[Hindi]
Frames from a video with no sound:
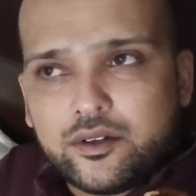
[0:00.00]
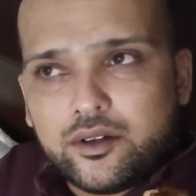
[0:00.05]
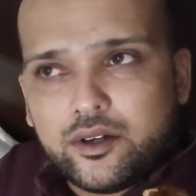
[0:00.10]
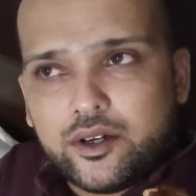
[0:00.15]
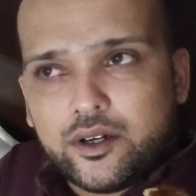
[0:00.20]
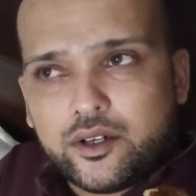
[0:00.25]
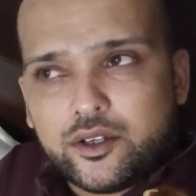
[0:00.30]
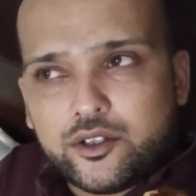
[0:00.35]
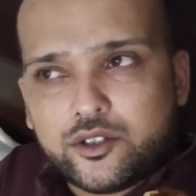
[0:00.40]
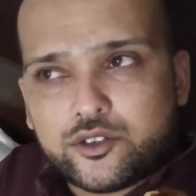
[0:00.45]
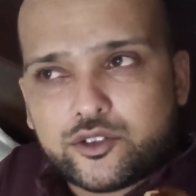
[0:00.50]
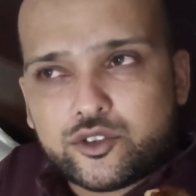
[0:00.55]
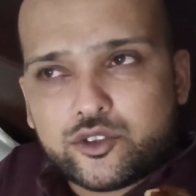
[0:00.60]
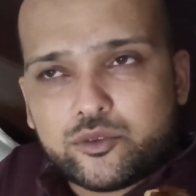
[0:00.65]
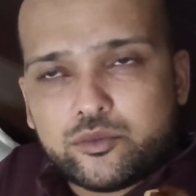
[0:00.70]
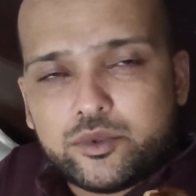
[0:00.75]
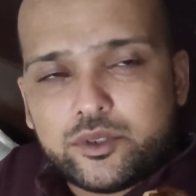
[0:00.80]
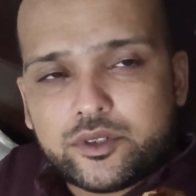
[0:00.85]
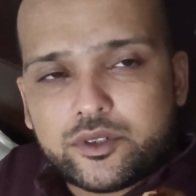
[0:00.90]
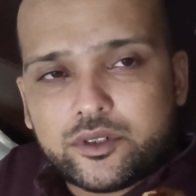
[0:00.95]
यार ये
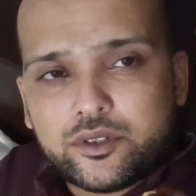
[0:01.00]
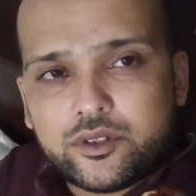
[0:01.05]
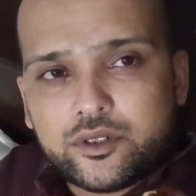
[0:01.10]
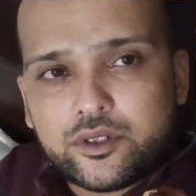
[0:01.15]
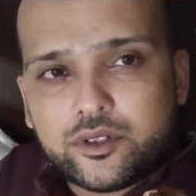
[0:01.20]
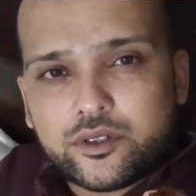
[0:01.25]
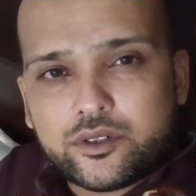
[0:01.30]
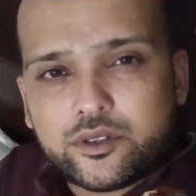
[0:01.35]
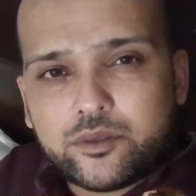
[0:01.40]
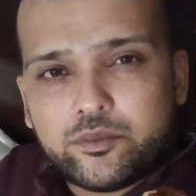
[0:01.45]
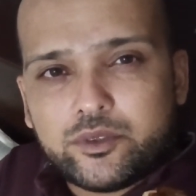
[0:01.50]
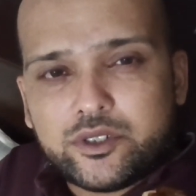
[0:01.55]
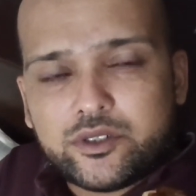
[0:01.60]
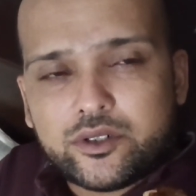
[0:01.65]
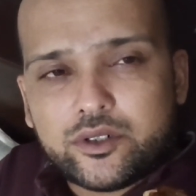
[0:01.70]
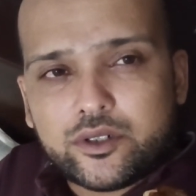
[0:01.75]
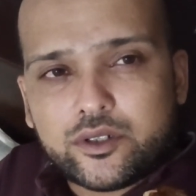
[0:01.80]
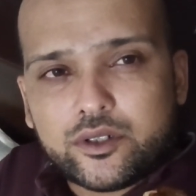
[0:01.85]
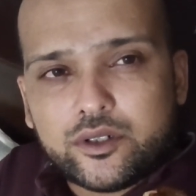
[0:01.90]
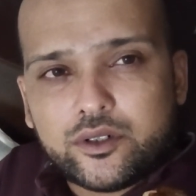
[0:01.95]
24 घंटे से भी
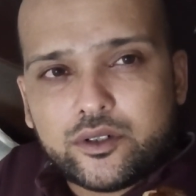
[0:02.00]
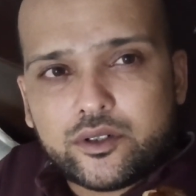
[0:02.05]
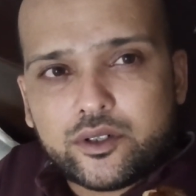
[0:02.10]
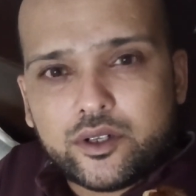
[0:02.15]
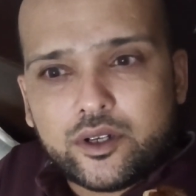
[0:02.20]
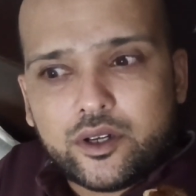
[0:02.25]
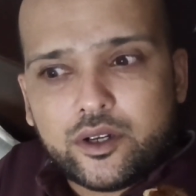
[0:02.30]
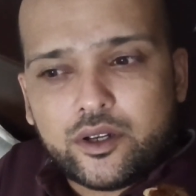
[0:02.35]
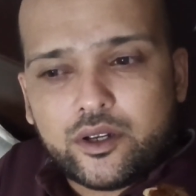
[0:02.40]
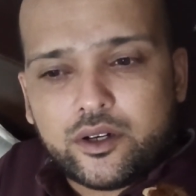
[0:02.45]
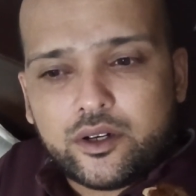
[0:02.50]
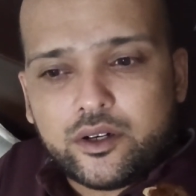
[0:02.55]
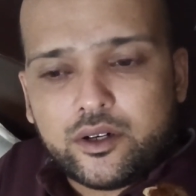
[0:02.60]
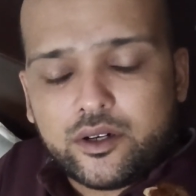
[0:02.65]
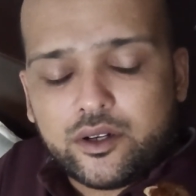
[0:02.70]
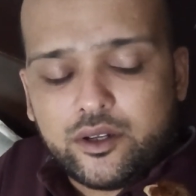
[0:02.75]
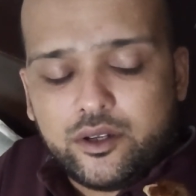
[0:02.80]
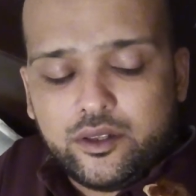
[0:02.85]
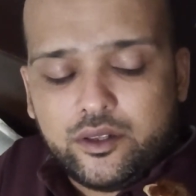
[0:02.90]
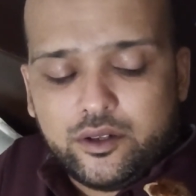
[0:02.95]
ज़्यादा हो गए हैं ये
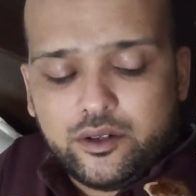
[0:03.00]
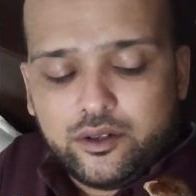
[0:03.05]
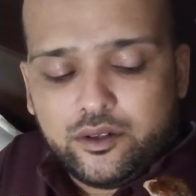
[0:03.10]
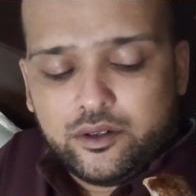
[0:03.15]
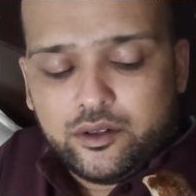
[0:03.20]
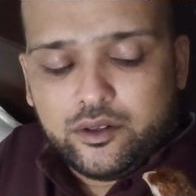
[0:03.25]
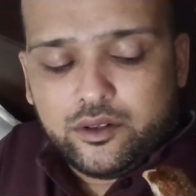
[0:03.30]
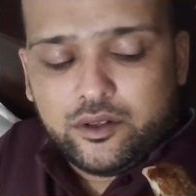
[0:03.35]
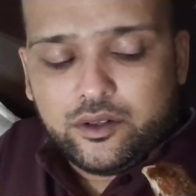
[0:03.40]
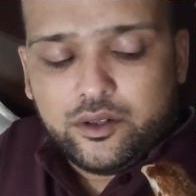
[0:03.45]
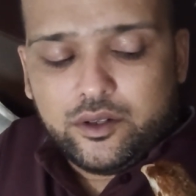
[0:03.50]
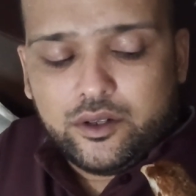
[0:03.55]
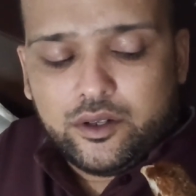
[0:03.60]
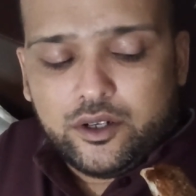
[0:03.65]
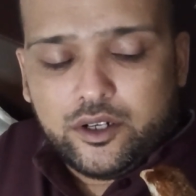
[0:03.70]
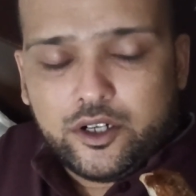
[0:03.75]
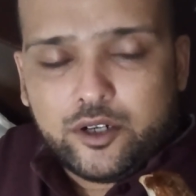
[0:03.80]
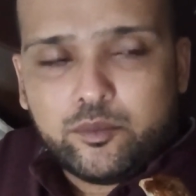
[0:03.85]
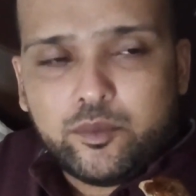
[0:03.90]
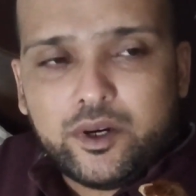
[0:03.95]
खड़ा ही था
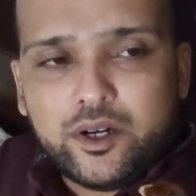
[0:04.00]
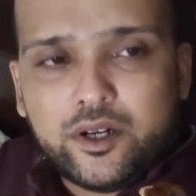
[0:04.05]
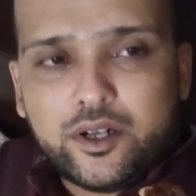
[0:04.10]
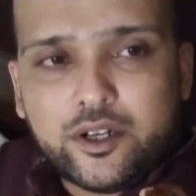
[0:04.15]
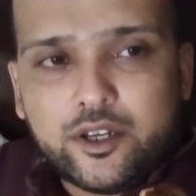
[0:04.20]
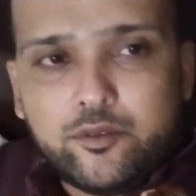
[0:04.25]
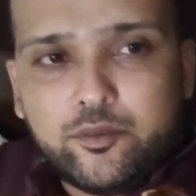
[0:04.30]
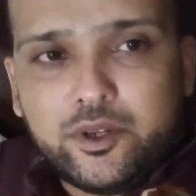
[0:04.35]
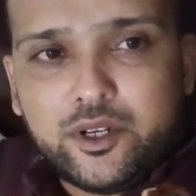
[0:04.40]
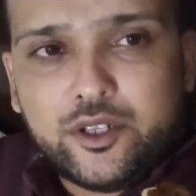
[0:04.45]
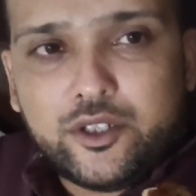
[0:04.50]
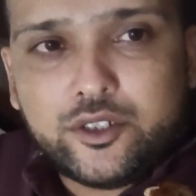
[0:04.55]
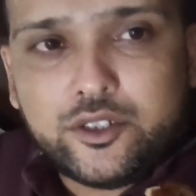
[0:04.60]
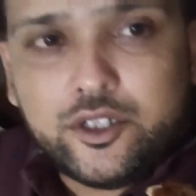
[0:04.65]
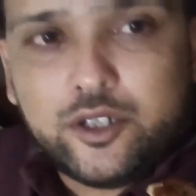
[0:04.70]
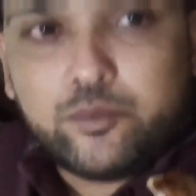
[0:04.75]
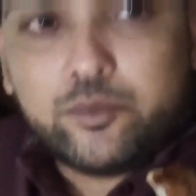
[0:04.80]
अब आके मैंने इसे